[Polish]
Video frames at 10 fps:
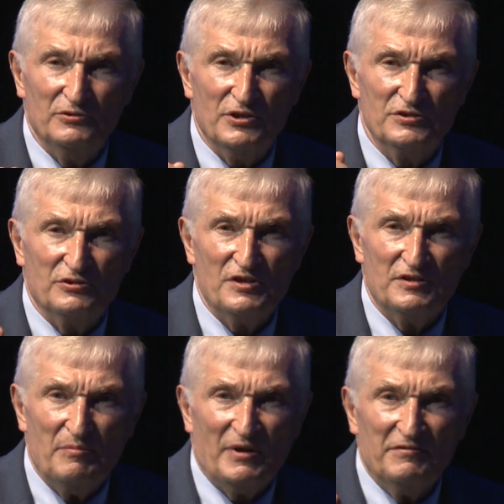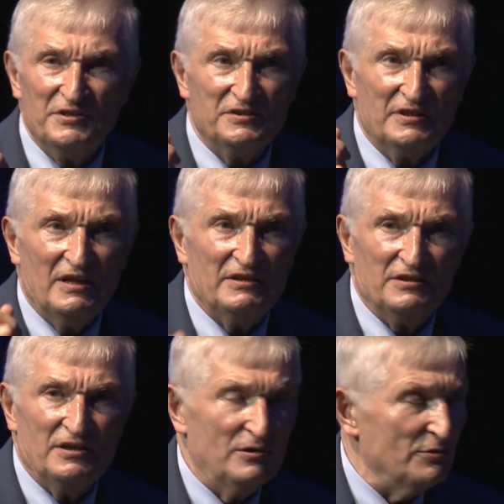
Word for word: To jest, to jest naprawdę strata tych